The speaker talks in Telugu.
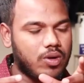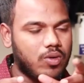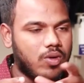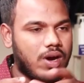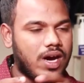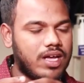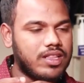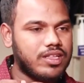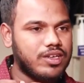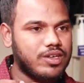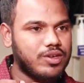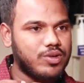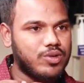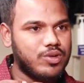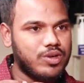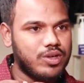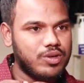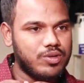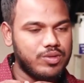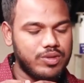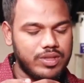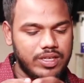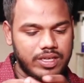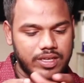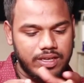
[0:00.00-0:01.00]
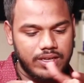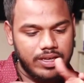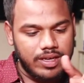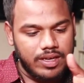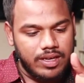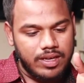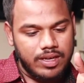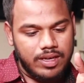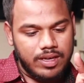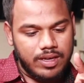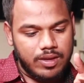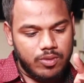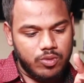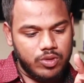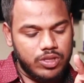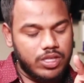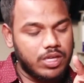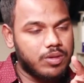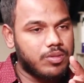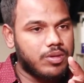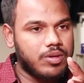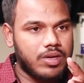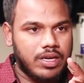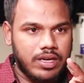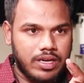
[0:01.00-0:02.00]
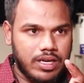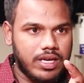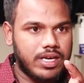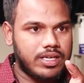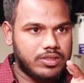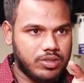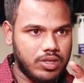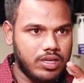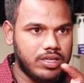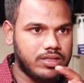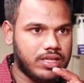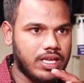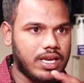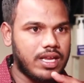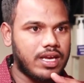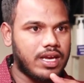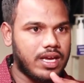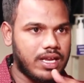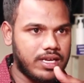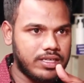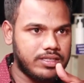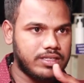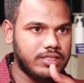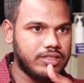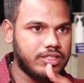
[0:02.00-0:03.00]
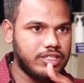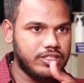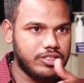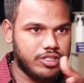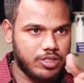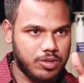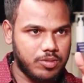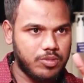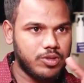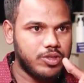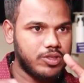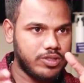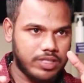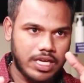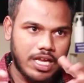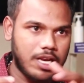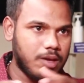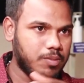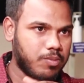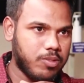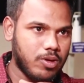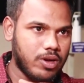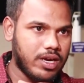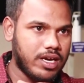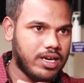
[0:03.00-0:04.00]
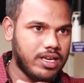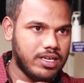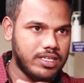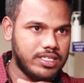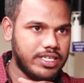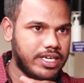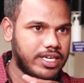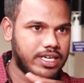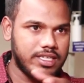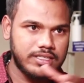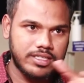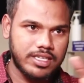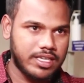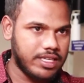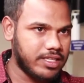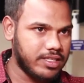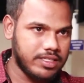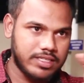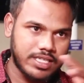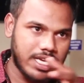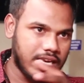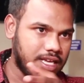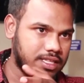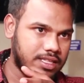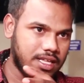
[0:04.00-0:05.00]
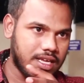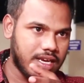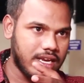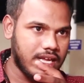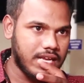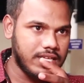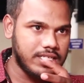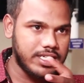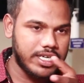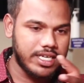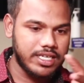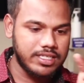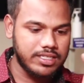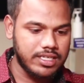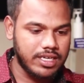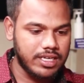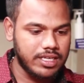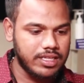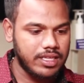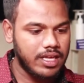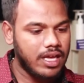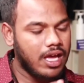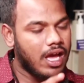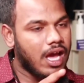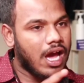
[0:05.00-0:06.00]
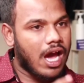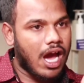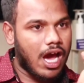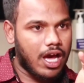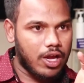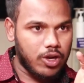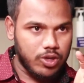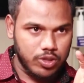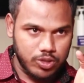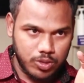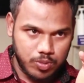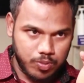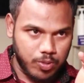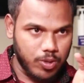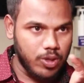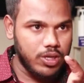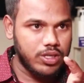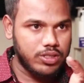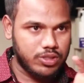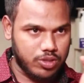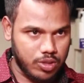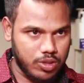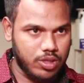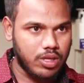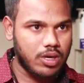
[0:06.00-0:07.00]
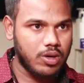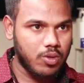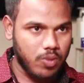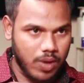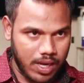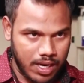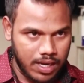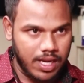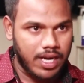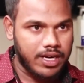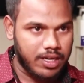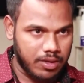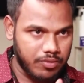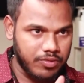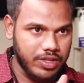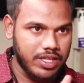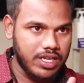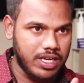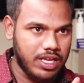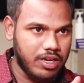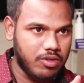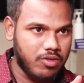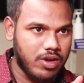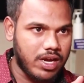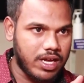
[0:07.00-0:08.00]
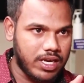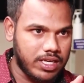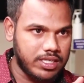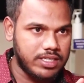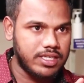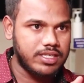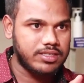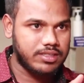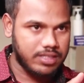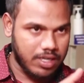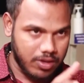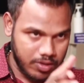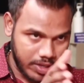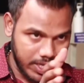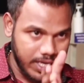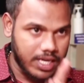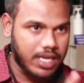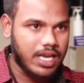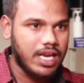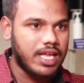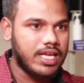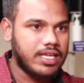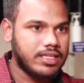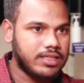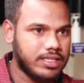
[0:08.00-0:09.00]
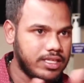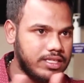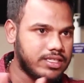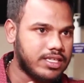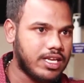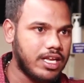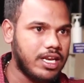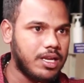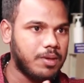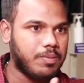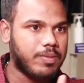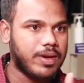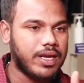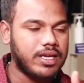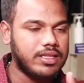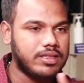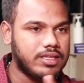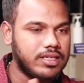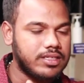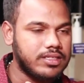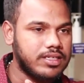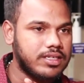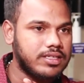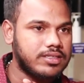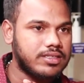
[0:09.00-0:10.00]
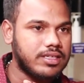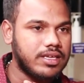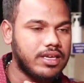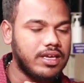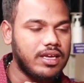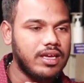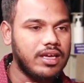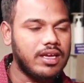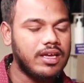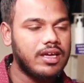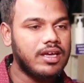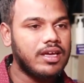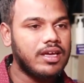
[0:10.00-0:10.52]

ఒక వాదన కూడా ఉంది ఉద్యమం అంటే యాక్చువల్గా తెలంగాణ సిద్ధించక ముందు చాలా పోరాటాలు చేయడం జరిగింది చాలా ధర్నాలు చేయడం జరిగింది ఆ రోజు పోలీసు సోదరులు వాళ్ళు అంటే విధి నిర్వహణ చేస్తూ ఉండి ఇట్లే తీసుకెళ్లే ప్రయత్నం చేస్తే